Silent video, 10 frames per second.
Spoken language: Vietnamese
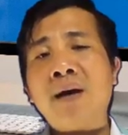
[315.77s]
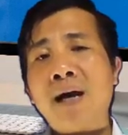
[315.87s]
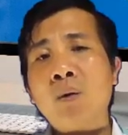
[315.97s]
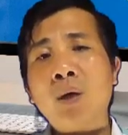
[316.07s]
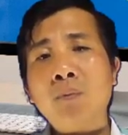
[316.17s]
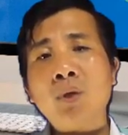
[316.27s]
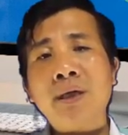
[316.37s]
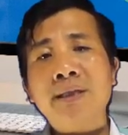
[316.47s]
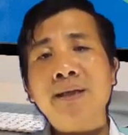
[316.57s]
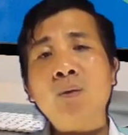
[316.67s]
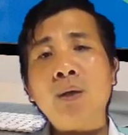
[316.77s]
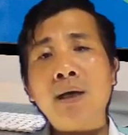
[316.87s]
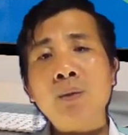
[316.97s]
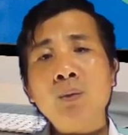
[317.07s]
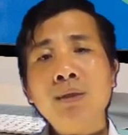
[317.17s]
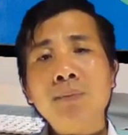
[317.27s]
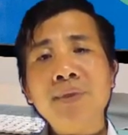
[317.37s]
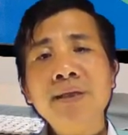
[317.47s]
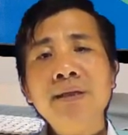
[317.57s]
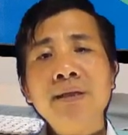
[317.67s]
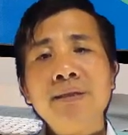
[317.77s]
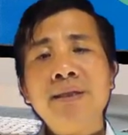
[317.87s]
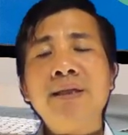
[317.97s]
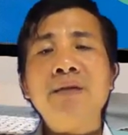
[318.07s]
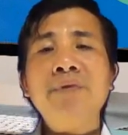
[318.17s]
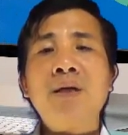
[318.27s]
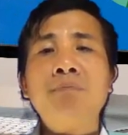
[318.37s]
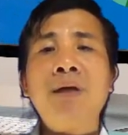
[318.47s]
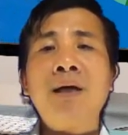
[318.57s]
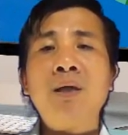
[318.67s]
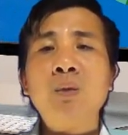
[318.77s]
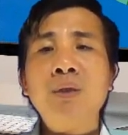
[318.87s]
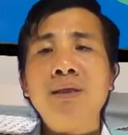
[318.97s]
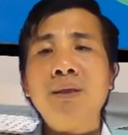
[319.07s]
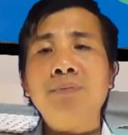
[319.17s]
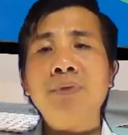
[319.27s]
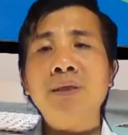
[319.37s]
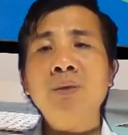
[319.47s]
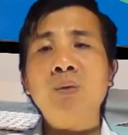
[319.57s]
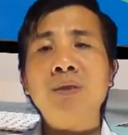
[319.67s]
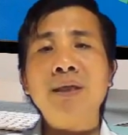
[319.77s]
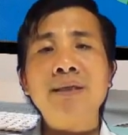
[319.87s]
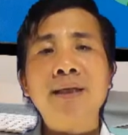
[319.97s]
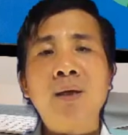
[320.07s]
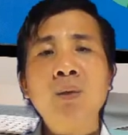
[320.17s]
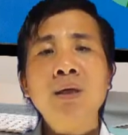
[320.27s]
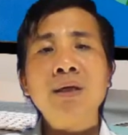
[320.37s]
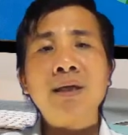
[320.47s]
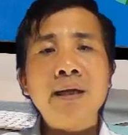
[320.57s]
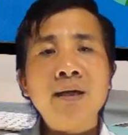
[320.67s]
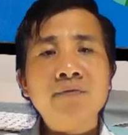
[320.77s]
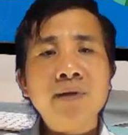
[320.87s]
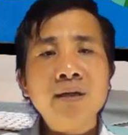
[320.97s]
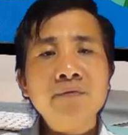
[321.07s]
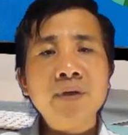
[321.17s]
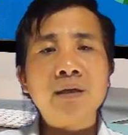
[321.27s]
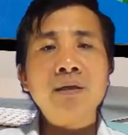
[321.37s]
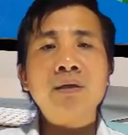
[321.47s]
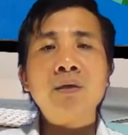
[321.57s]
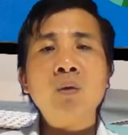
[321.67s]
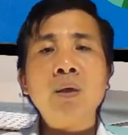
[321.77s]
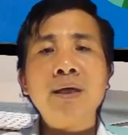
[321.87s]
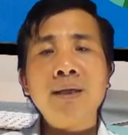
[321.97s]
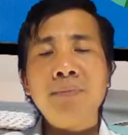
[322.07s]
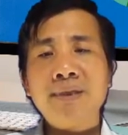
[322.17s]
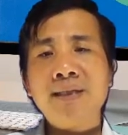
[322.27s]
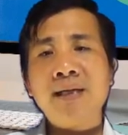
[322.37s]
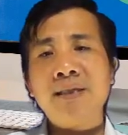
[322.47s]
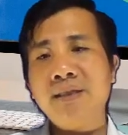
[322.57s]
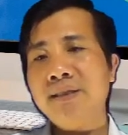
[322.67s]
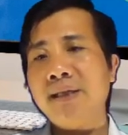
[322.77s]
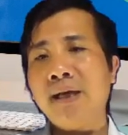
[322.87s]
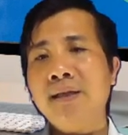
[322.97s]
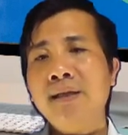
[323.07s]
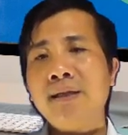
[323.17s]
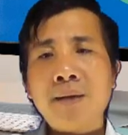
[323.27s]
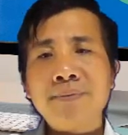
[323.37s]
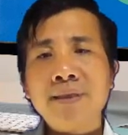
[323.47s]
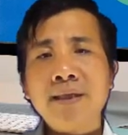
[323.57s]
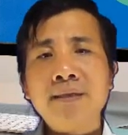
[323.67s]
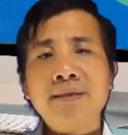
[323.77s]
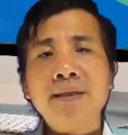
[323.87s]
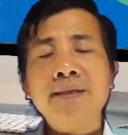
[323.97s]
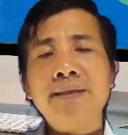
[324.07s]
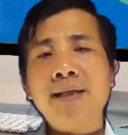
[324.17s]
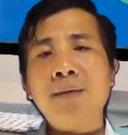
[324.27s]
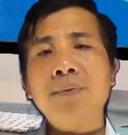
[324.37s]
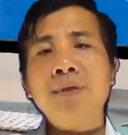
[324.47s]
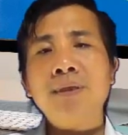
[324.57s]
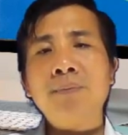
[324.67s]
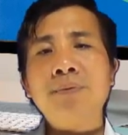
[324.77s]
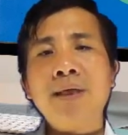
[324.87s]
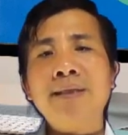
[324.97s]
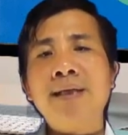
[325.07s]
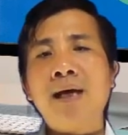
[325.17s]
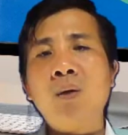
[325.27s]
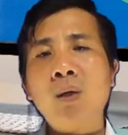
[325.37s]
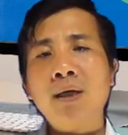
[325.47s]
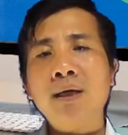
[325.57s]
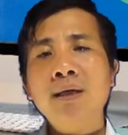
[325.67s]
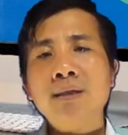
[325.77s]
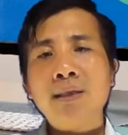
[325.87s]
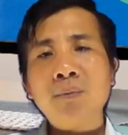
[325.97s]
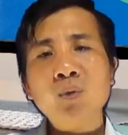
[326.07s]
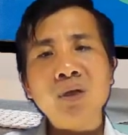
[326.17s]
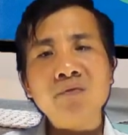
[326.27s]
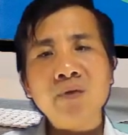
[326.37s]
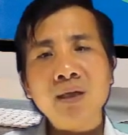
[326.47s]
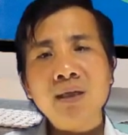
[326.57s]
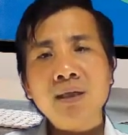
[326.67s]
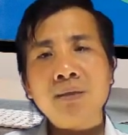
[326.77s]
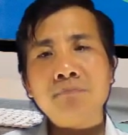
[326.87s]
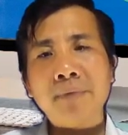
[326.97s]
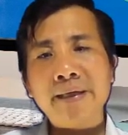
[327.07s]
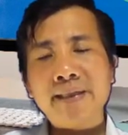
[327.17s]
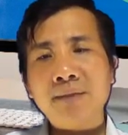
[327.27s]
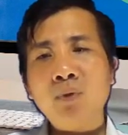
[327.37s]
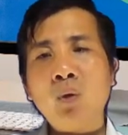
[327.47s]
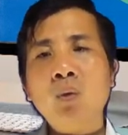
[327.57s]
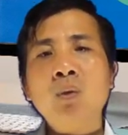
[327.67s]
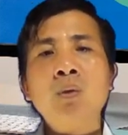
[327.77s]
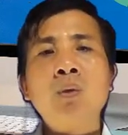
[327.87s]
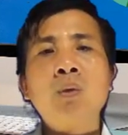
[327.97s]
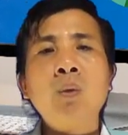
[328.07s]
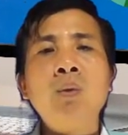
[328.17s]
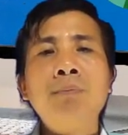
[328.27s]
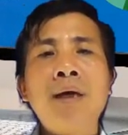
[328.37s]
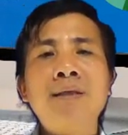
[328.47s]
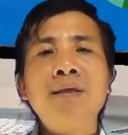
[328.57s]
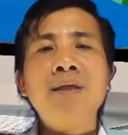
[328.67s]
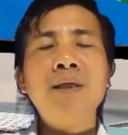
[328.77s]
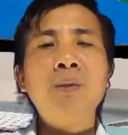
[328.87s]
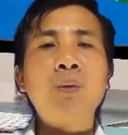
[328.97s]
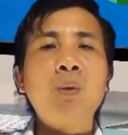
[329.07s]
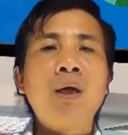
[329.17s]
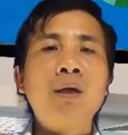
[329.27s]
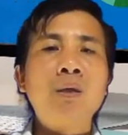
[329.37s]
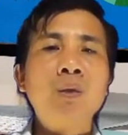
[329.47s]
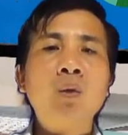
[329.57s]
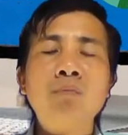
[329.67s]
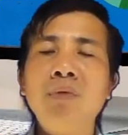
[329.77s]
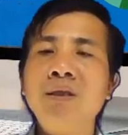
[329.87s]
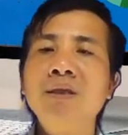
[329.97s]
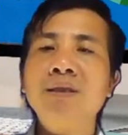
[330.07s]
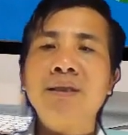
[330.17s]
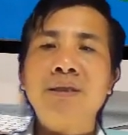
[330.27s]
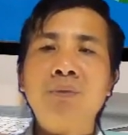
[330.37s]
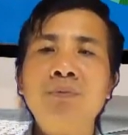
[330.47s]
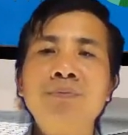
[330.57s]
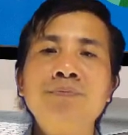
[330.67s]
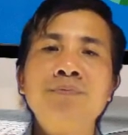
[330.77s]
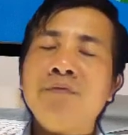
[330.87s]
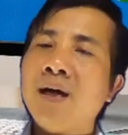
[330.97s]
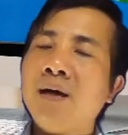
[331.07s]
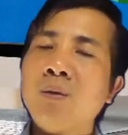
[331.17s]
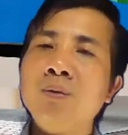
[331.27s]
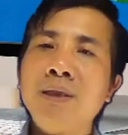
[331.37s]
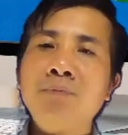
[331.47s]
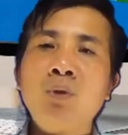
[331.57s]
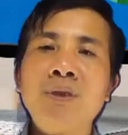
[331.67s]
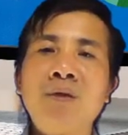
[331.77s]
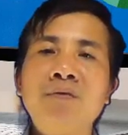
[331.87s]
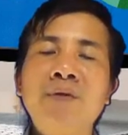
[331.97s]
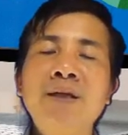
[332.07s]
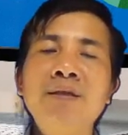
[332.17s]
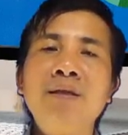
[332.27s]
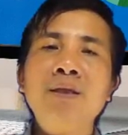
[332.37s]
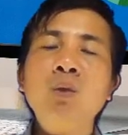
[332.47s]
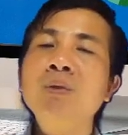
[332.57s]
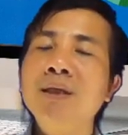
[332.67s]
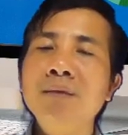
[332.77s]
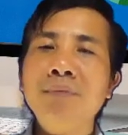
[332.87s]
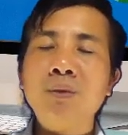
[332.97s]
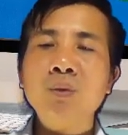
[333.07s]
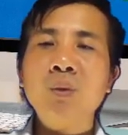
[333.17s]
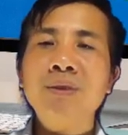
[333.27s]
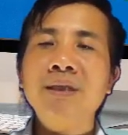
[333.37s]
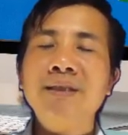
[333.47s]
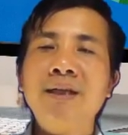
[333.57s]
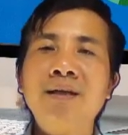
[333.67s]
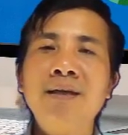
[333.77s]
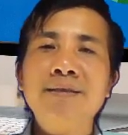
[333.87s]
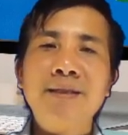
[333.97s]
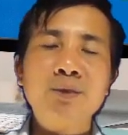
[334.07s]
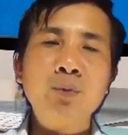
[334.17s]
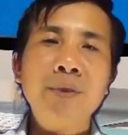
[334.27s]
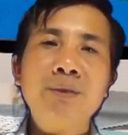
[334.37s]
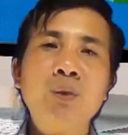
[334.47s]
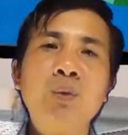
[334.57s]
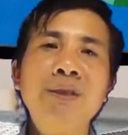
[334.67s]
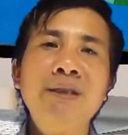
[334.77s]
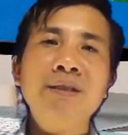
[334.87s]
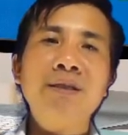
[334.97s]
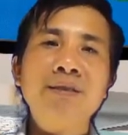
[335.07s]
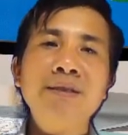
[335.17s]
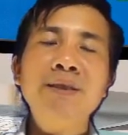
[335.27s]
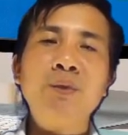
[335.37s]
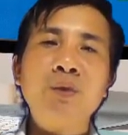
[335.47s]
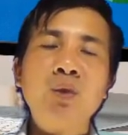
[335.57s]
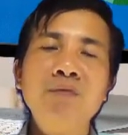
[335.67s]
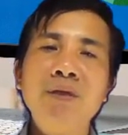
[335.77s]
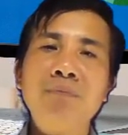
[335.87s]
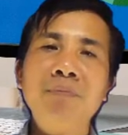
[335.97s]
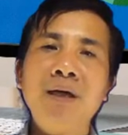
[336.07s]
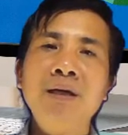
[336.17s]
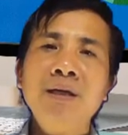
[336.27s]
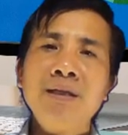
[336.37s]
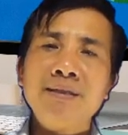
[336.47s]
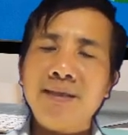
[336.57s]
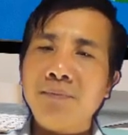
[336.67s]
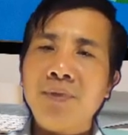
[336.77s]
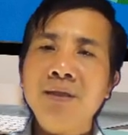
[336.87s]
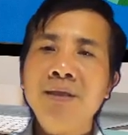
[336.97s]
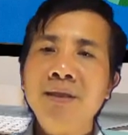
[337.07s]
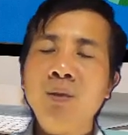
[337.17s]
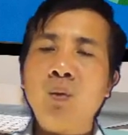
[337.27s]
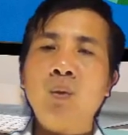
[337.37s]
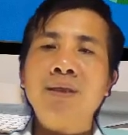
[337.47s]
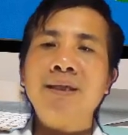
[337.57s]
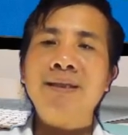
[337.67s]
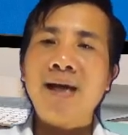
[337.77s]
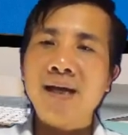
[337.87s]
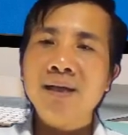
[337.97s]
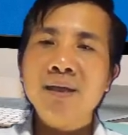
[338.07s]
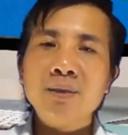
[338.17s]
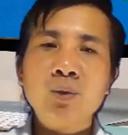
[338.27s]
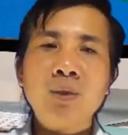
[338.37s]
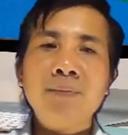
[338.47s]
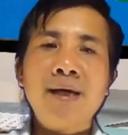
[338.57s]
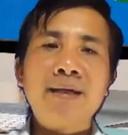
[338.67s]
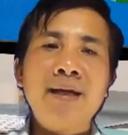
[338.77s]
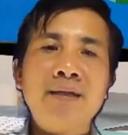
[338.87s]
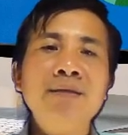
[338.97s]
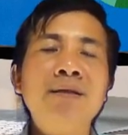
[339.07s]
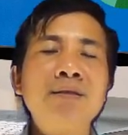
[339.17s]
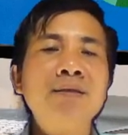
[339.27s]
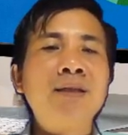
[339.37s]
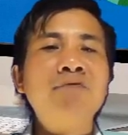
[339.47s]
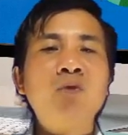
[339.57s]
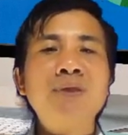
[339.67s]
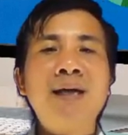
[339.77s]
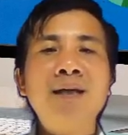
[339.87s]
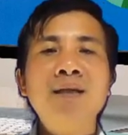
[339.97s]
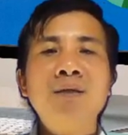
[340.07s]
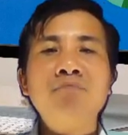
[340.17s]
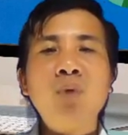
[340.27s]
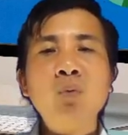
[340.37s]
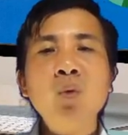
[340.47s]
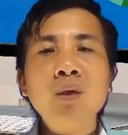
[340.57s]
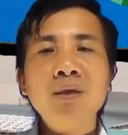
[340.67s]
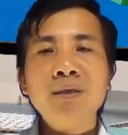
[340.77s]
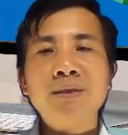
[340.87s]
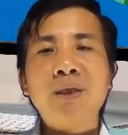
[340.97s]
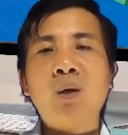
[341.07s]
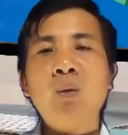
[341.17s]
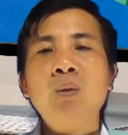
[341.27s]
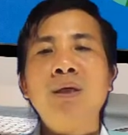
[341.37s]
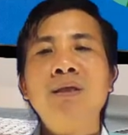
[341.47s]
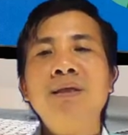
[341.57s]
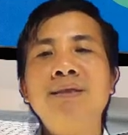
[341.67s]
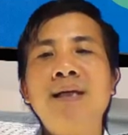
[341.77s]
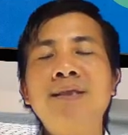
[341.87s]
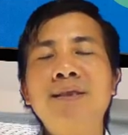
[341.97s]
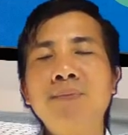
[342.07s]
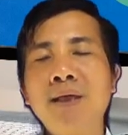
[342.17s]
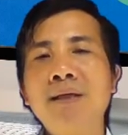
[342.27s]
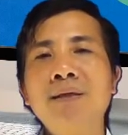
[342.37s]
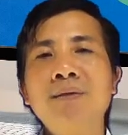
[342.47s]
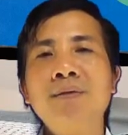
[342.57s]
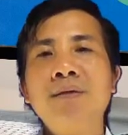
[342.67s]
Và ngoài một cái chế độ ăn uống hợp lý thì cái việc mà luyện tập thể dục thể thao kết hợp với việc ngồi ghế massage thư giãn, đạp xe trên xe đạp, tập tại nhà hoặc là tập luyện với máy chạy bộ cũng mang tới cái hiệu quả đốt mỡ thừa nhanh chóng. Và cũng rất mong rằng với những cái thông tin mà chúng tôi chia sẻ ở đây sẽ giúp ích cho quý anh chị được rất nhiều trong cái việc mà giảm cân hiệu quả tại nhà. Chúc các bạn đạt được những cái vóc dáng mong muốn sau cái thời gian sớm nhất.